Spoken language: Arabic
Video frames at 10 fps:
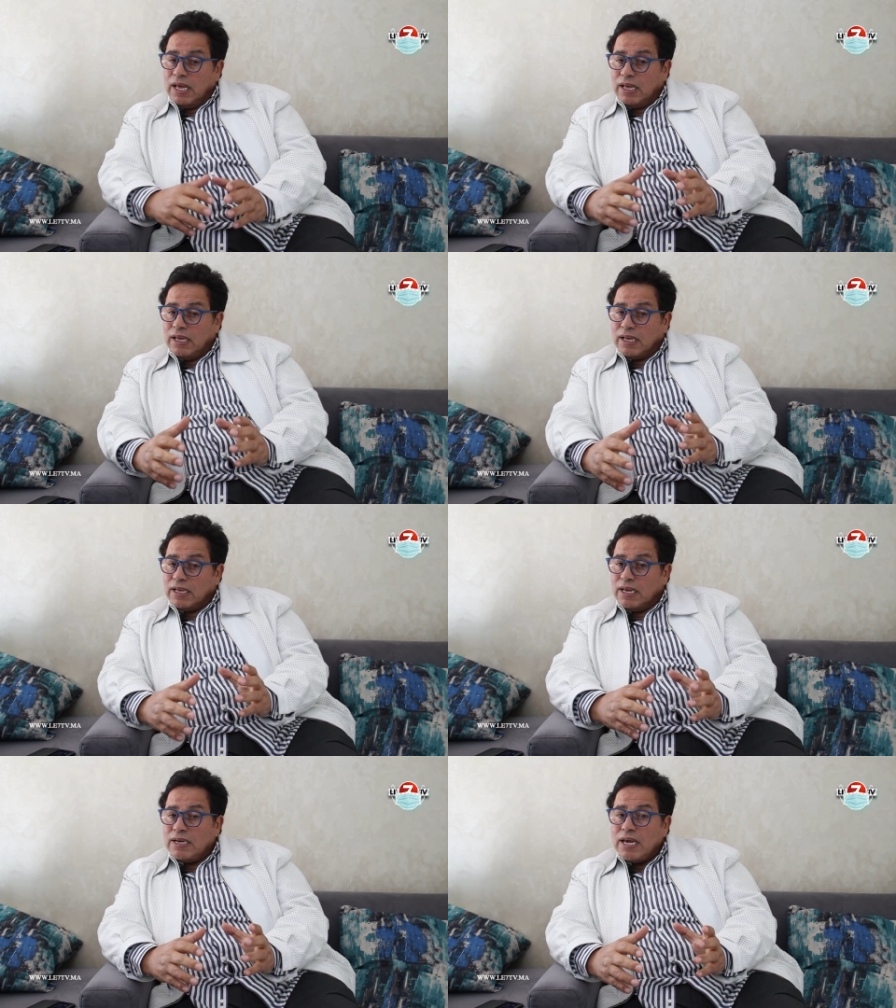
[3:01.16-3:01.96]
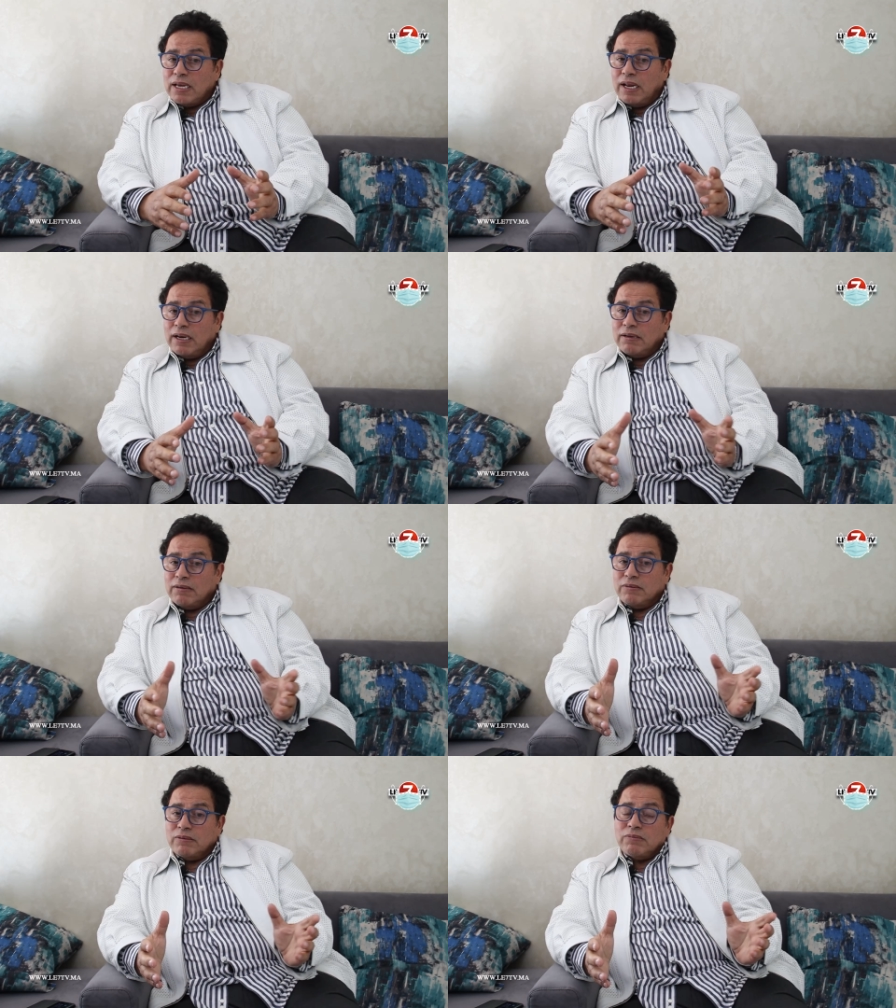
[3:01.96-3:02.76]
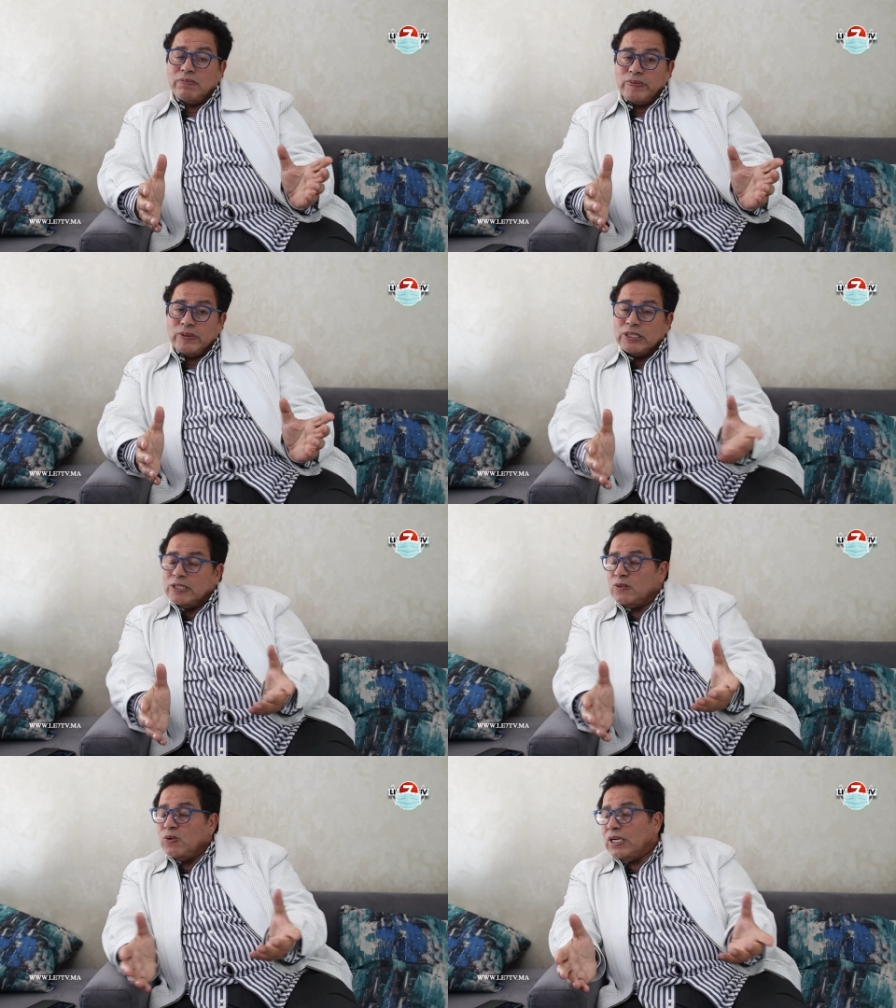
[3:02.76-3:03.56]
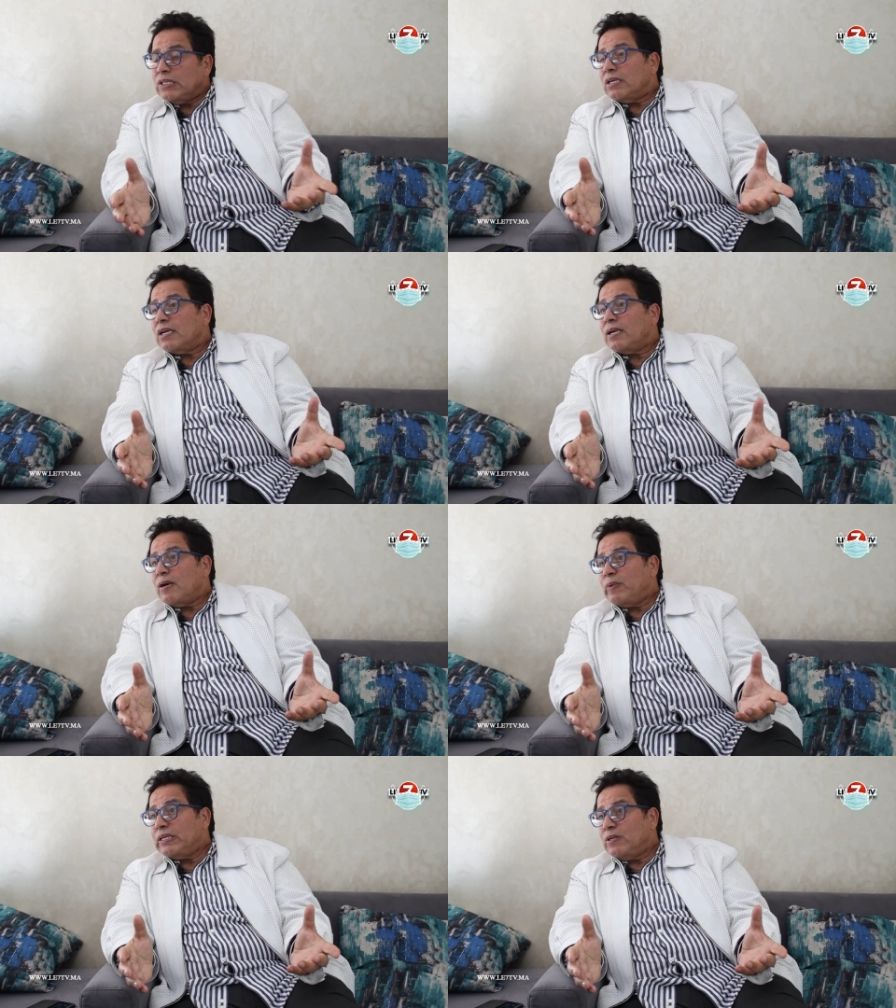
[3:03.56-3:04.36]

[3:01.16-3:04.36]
آه الان آه، اشنو قدرنا الله ما